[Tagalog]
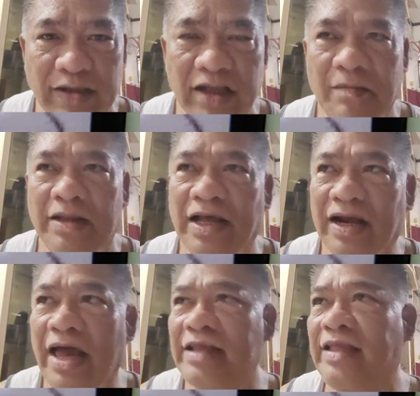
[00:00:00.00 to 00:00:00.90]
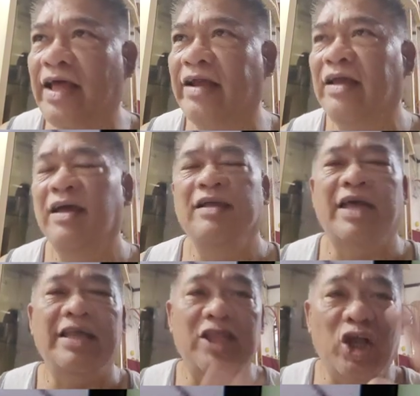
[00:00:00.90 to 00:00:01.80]
na naman na rider
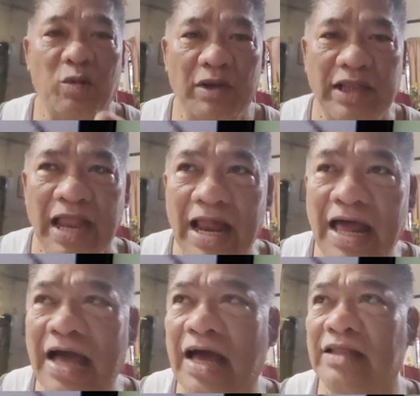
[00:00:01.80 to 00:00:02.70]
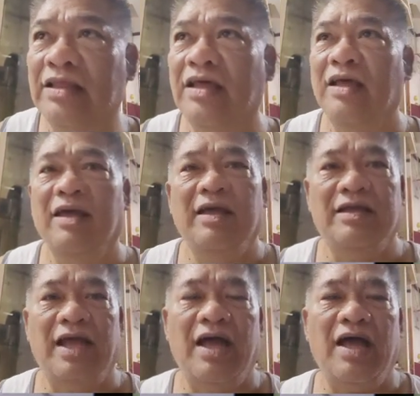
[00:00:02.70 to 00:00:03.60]
na hindi yung man nilalahat na